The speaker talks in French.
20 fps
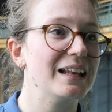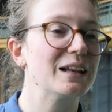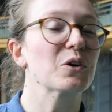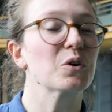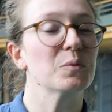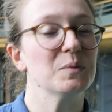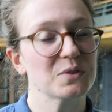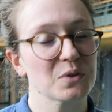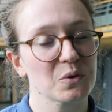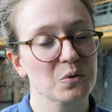elle est
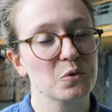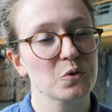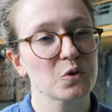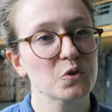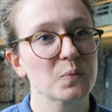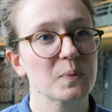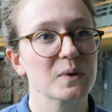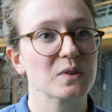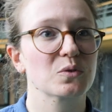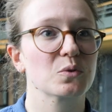remise en
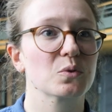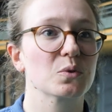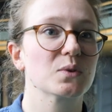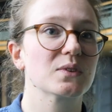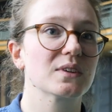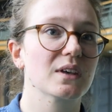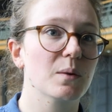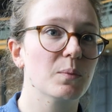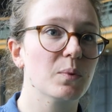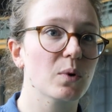cause parce que
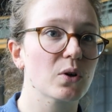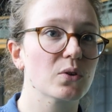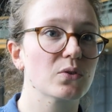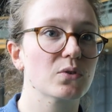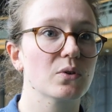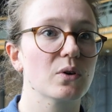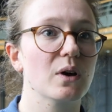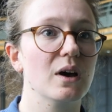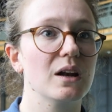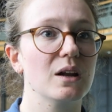ça
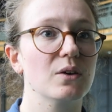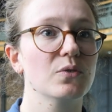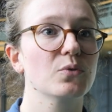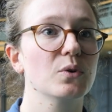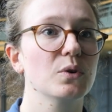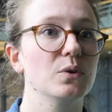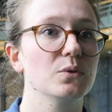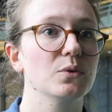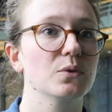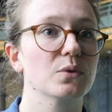apporte à la
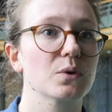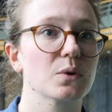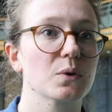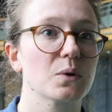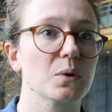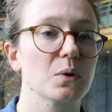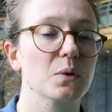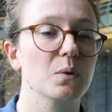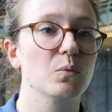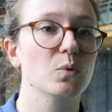fois une
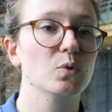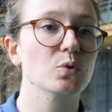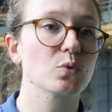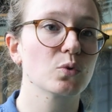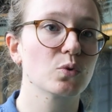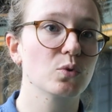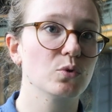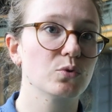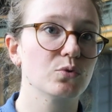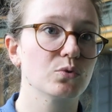
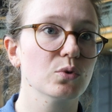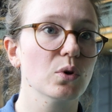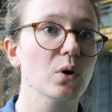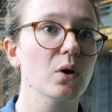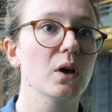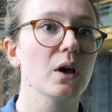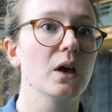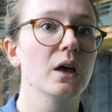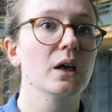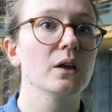monoculture,
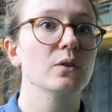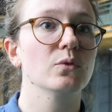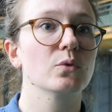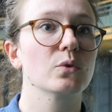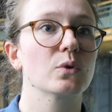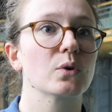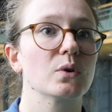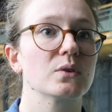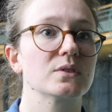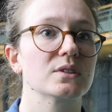
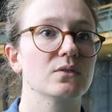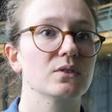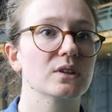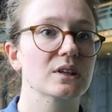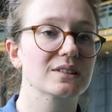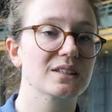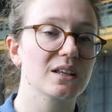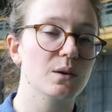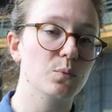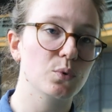donc ça veut
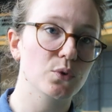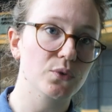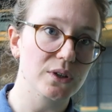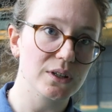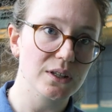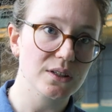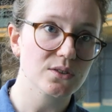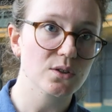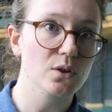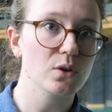dire que ça
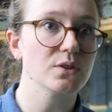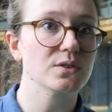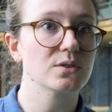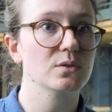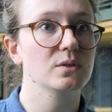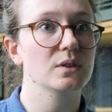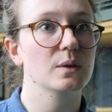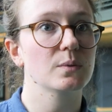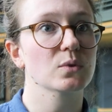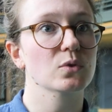appauvrit les sols,
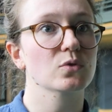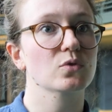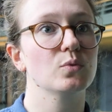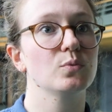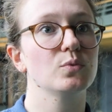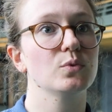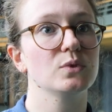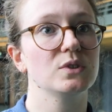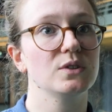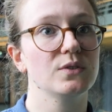c'est une absence de
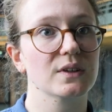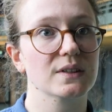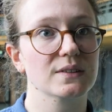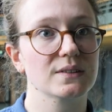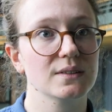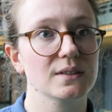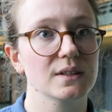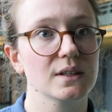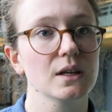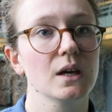
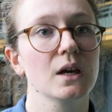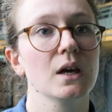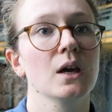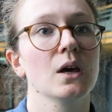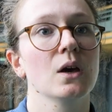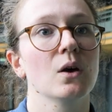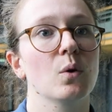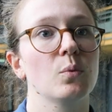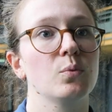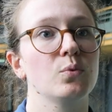biodiversité.
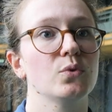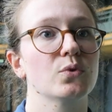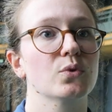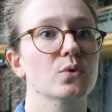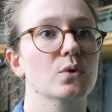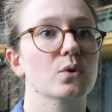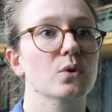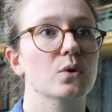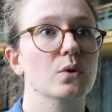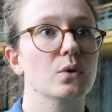En plus,
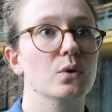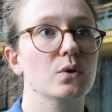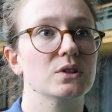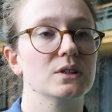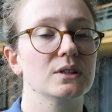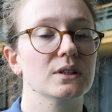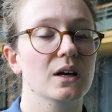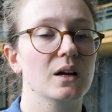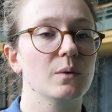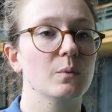
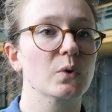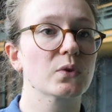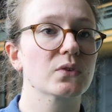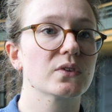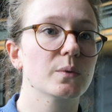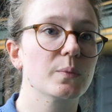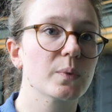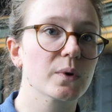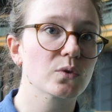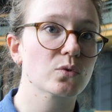généralement,
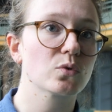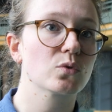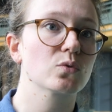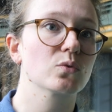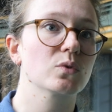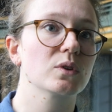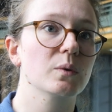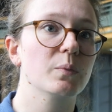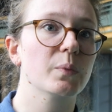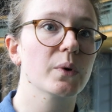ces pins, ce
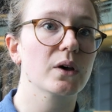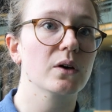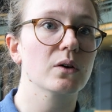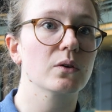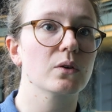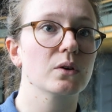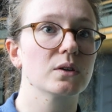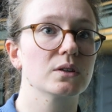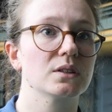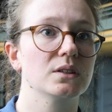sont des
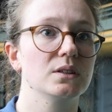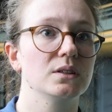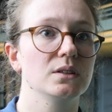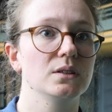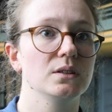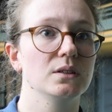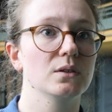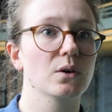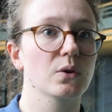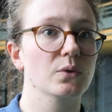pins
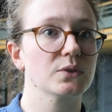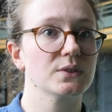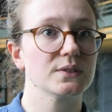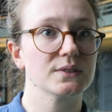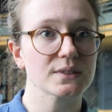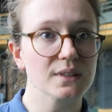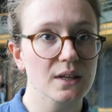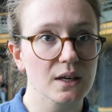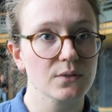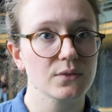qui
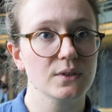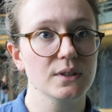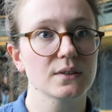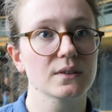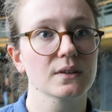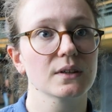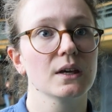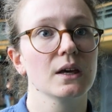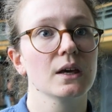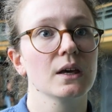grandissent très
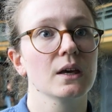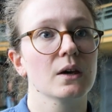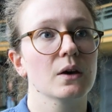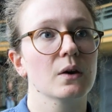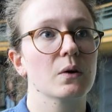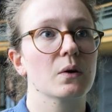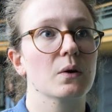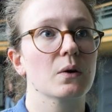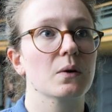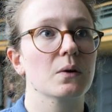vite.
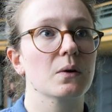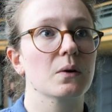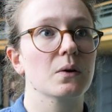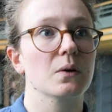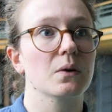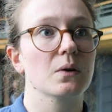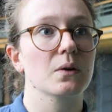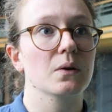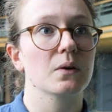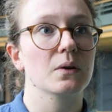
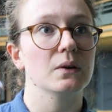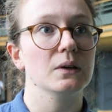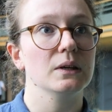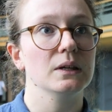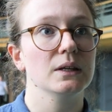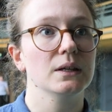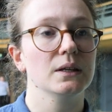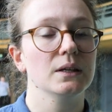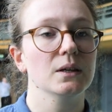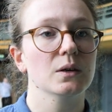
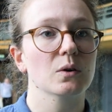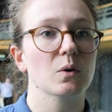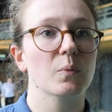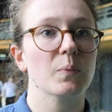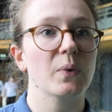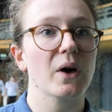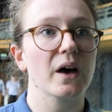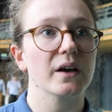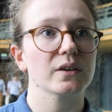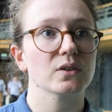et
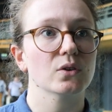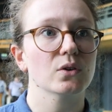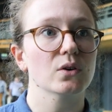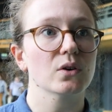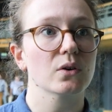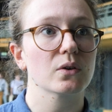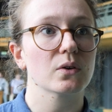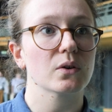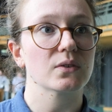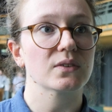par
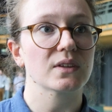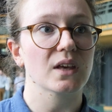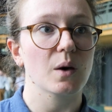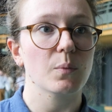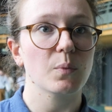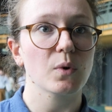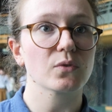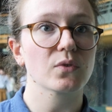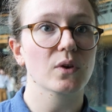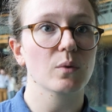ailleurs, ça
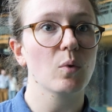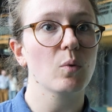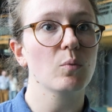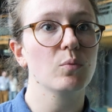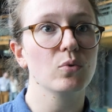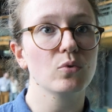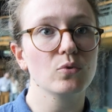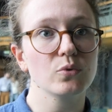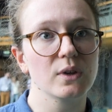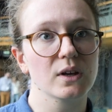rapporte vraiment
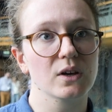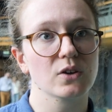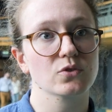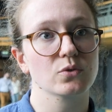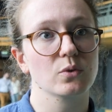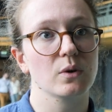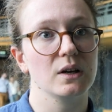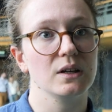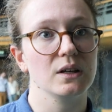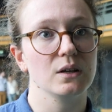beaucoup
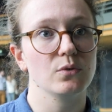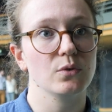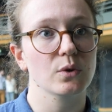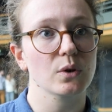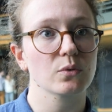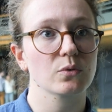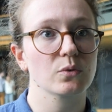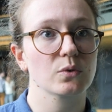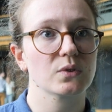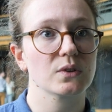d'argent à
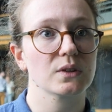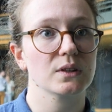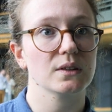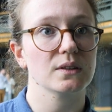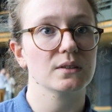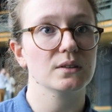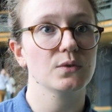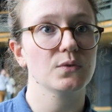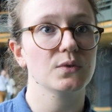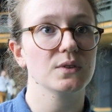l'éleveur, donc
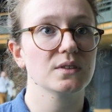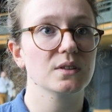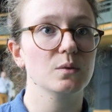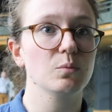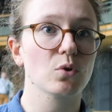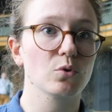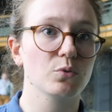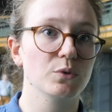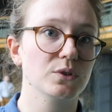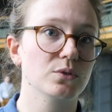c'est
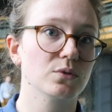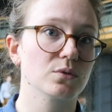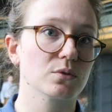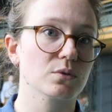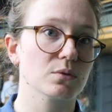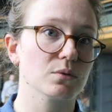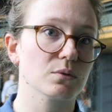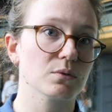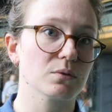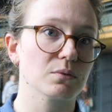difficile pour lui
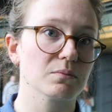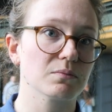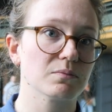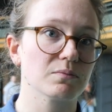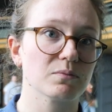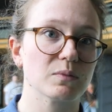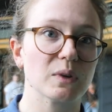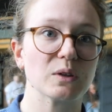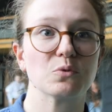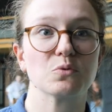de,
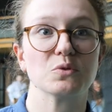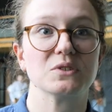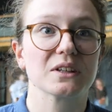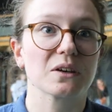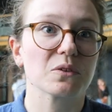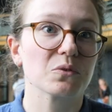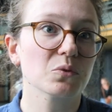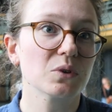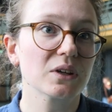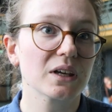bah,
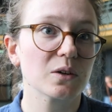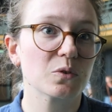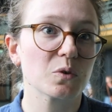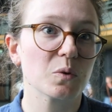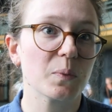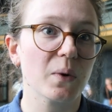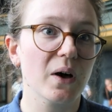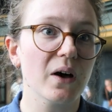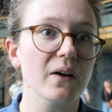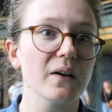dire non
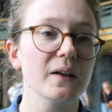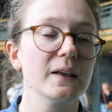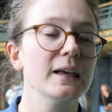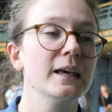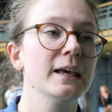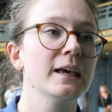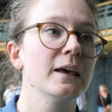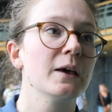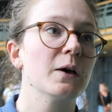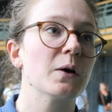quelque part.
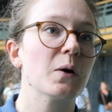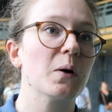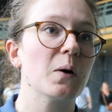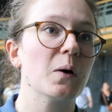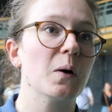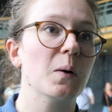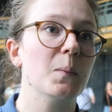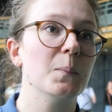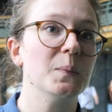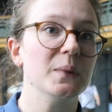
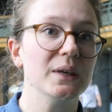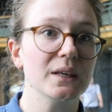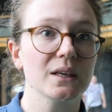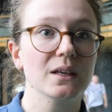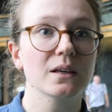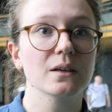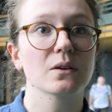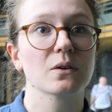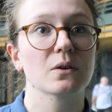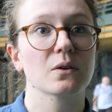
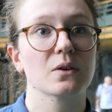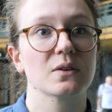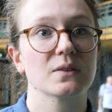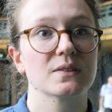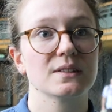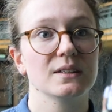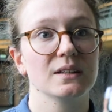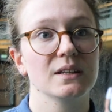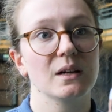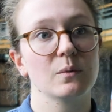mais
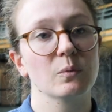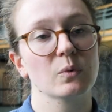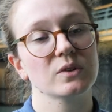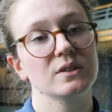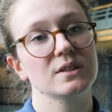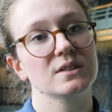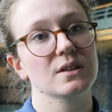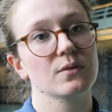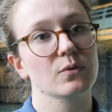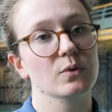c'est également
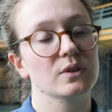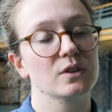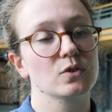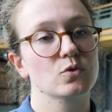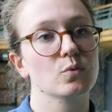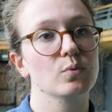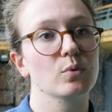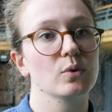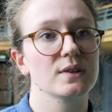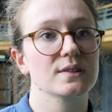
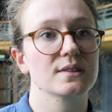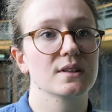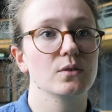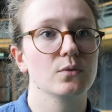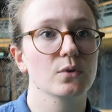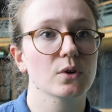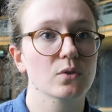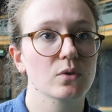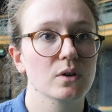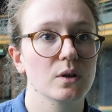désavantageux pour les
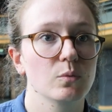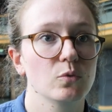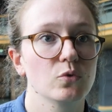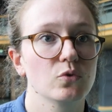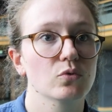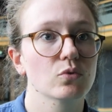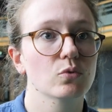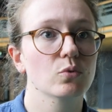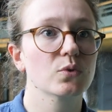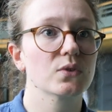éleveurs dans la
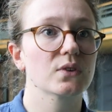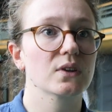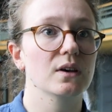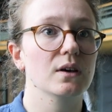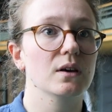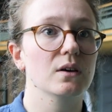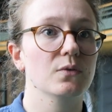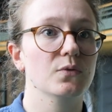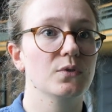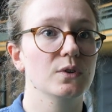mesure où
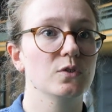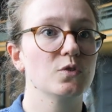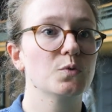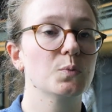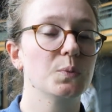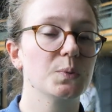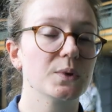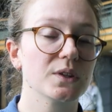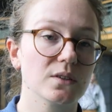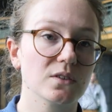ça fait une
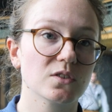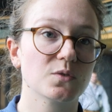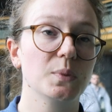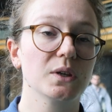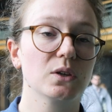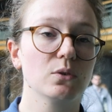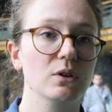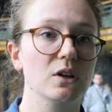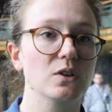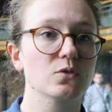
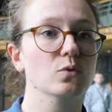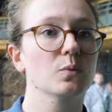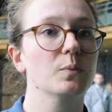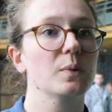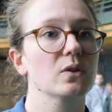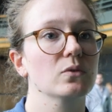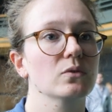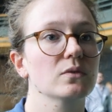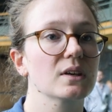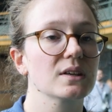spéculation
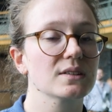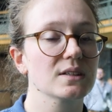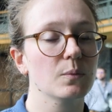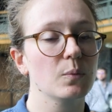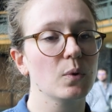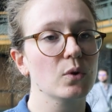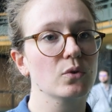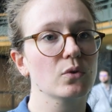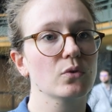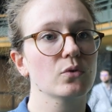pardon, très
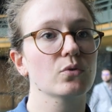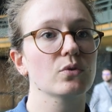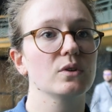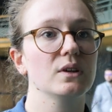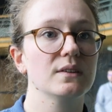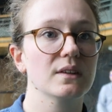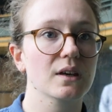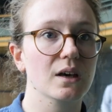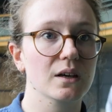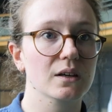importante sur
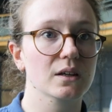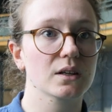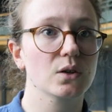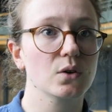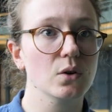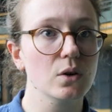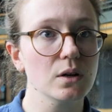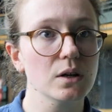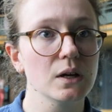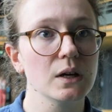les terres
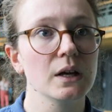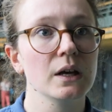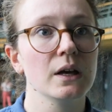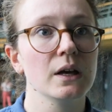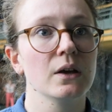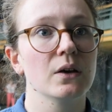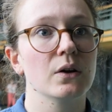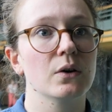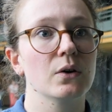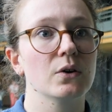agricoles.
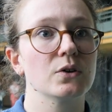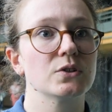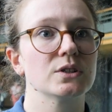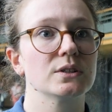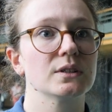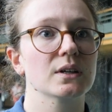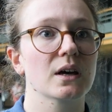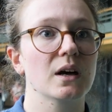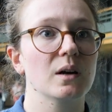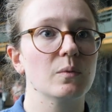Euh,
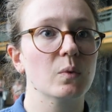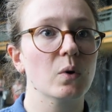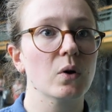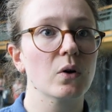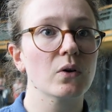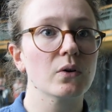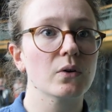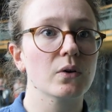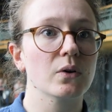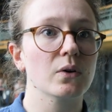
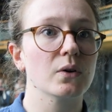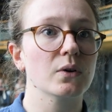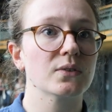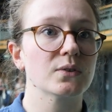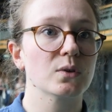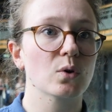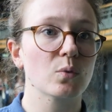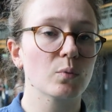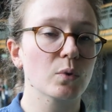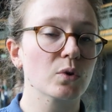généralement, euh,
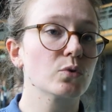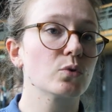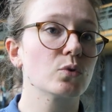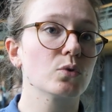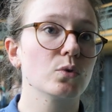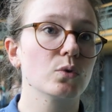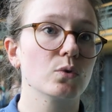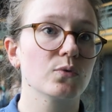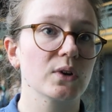ça augmente de,